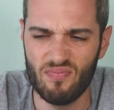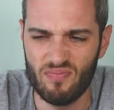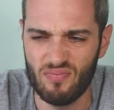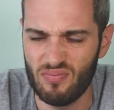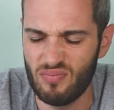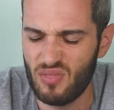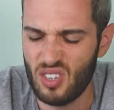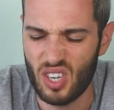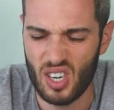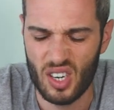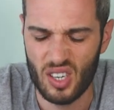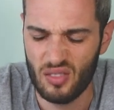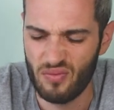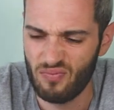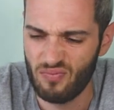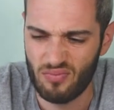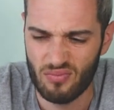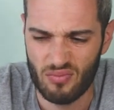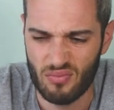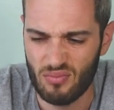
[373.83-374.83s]
mm,
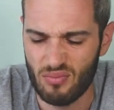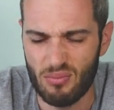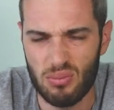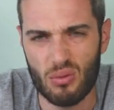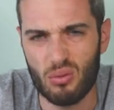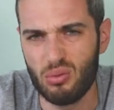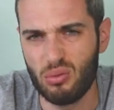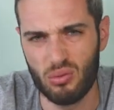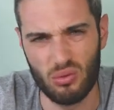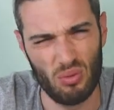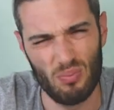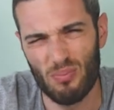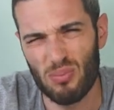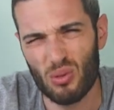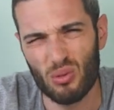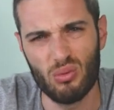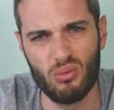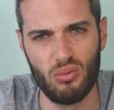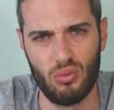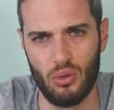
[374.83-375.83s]
cioè, brutto,
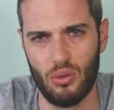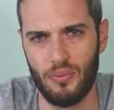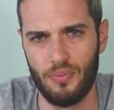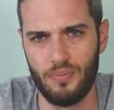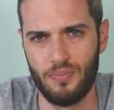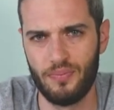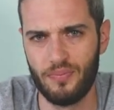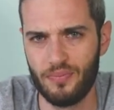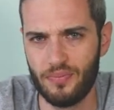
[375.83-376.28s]
brutto.